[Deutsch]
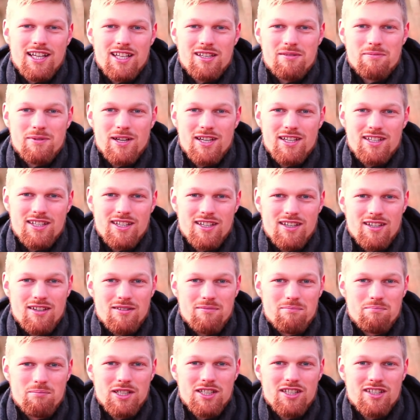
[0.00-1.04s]
Ich mache
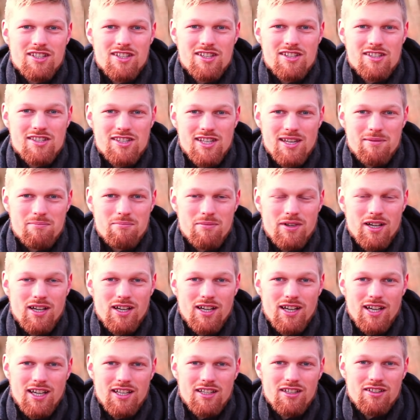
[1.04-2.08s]
hier Mitte
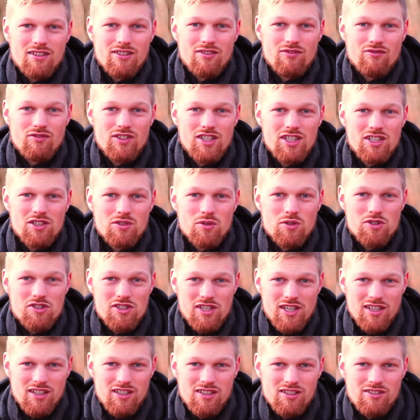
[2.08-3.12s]
Dezember eine
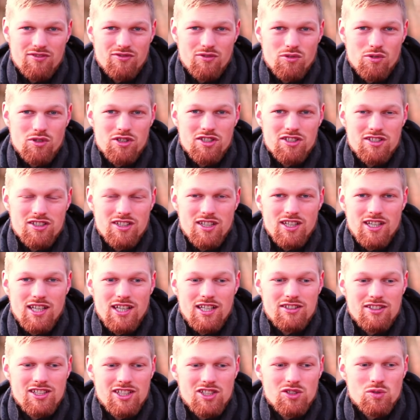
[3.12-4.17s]
Videoserie, wo ich
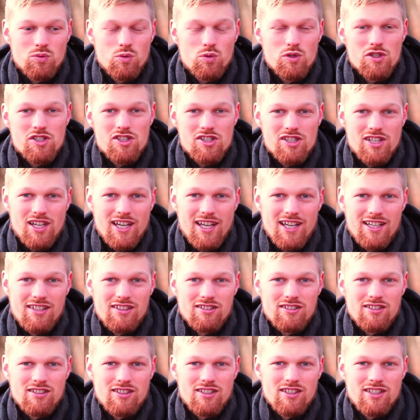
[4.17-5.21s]
die Tools teile,